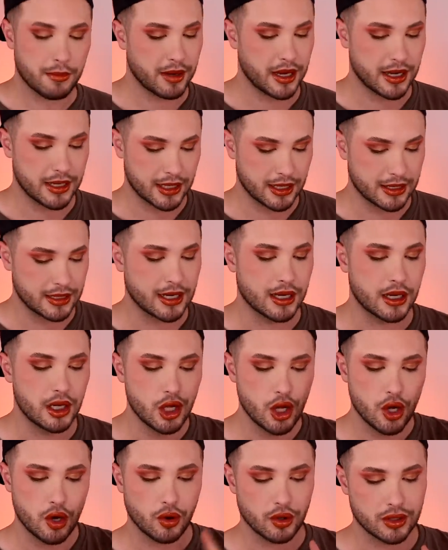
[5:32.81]
beieinander
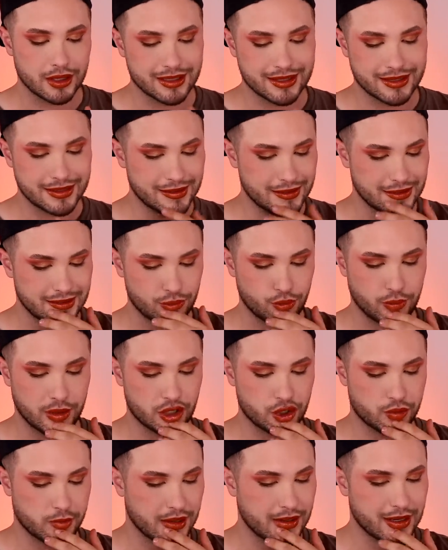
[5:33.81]
und das sieht super
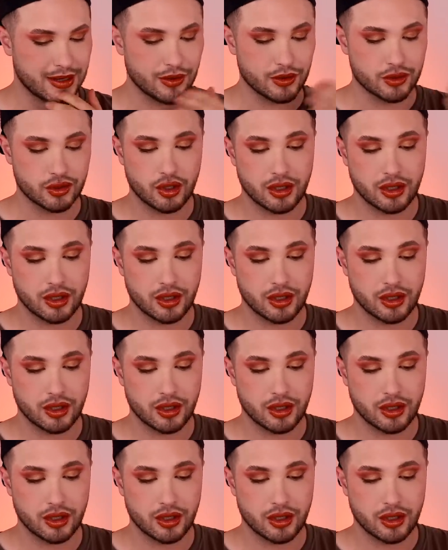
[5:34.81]
spannend aus.